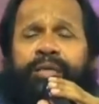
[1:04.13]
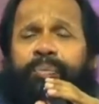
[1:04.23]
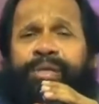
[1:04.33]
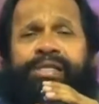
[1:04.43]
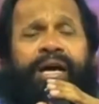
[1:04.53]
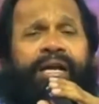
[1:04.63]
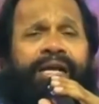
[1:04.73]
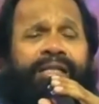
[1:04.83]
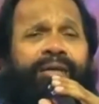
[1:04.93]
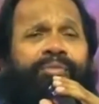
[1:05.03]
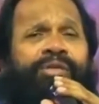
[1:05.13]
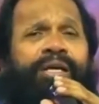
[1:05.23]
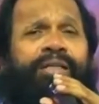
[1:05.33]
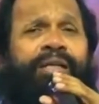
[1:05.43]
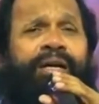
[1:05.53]
जब प्रचार खत्म हो
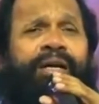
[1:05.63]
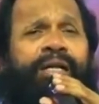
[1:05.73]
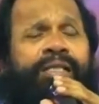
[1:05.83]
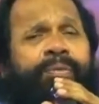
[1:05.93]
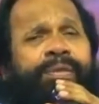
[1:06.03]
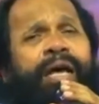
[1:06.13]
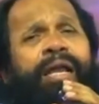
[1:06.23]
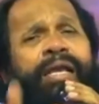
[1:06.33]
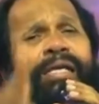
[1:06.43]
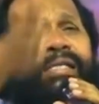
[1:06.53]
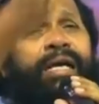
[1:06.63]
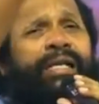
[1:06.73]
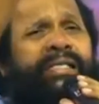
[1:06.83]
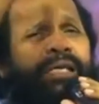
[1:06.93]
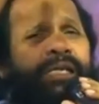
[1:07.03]
जाता है तब सारे के
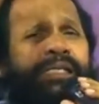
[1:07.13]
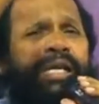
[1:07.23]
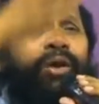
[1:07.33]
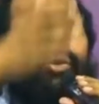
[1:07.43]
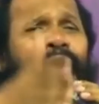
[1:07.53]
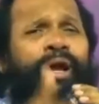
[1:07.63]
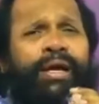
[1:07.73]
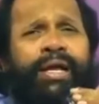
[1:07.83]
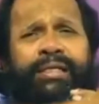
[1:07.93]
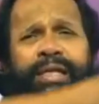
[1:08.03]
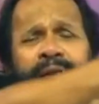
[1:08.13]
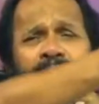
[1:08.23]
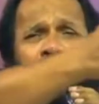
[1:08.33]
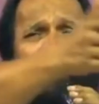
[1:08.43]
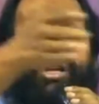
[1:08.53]
सारे चर्च के लोग ढेर
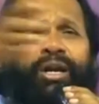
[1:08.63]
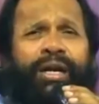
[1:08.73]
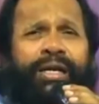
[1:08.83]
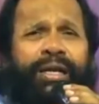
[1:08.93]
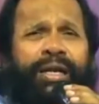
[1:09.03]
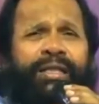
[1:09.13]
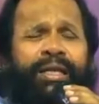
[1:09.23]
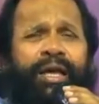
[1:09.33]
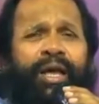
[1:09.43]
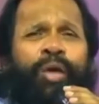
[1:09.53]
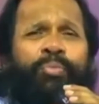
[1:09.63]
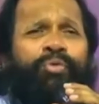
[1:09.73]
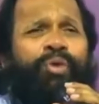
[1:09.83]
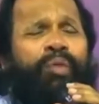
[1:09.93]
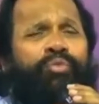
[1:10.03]
सारी बॉटल रखी रहती है
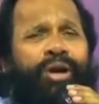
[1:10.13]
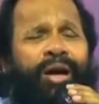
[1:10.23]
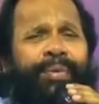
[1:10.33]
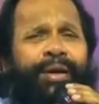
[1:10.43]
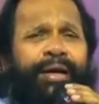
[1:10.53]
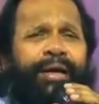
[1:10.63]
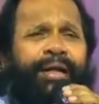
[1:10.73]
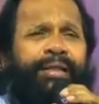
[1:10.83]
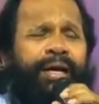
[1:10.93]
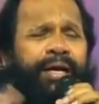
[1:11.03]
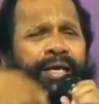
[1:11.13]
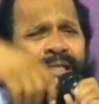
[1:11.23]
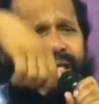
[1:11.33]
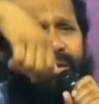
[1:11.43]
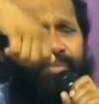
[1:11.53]
फिर वहाँ मुर्गा भी रखा रहता है
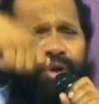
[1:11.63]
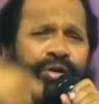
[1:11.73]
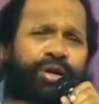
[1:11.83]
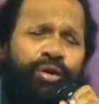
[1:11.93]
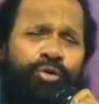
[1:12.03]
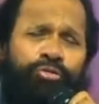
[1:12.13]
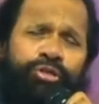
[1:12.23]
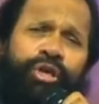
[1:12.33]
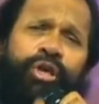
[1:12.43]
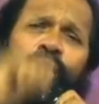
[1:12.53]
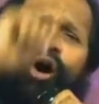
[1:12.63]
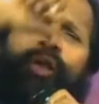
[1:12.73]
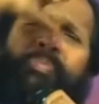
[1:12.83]
सब बॉटल खोलते और